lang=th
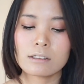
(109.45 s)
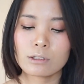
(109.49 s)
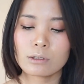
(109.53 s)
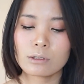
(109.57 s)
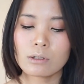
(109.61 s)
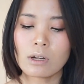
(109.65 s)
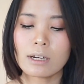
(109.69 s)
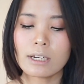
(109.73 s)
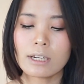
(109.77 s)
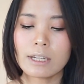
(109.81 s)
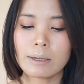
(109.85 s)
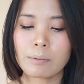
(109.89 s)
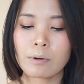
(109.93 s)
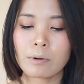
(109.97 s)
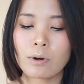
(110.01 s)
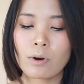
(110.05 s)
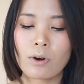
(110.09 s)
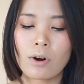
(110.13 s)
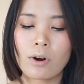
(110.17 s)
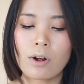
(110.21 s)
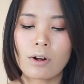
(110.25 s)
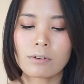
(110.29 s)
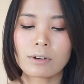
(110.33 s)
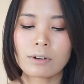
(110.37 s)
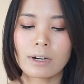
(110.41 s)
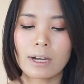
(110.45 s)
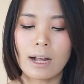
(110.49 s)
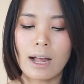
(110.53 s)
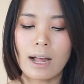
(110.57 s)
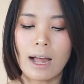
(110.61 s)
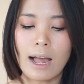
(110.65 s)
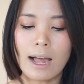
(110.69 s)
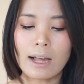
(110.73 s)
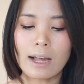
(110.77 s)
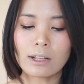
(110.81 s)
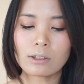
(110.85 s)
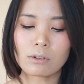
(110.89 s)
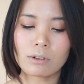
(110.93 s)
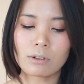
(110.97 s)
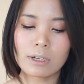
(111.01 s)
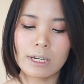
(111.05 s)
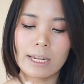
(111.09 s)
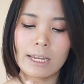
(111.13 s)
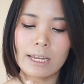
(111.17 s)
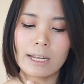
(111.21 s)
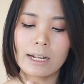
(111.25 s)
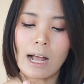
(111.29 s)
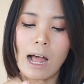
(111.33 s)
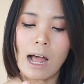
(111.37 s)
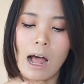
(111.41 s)
ส่วน lip girl นะคะ ตัว
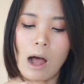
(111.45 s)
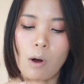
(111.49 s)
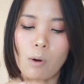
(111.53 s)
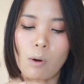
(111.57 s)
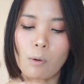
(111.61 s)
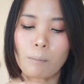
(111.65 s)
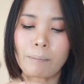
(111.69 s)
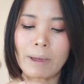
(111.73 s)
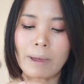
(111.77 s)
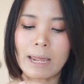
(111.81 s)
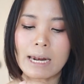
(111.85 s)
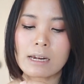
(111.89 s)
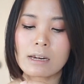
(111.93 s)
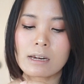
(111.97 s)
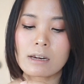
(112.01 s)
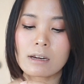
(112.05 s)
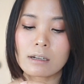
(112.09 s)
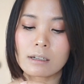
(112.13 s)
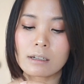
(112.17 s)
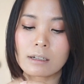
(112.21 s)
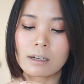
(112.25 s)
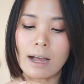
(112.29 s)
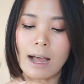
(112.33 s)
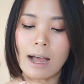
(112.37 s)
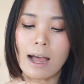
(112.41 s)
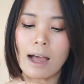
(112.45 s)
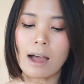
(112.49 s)
นี้เขาเป็นเนื้อ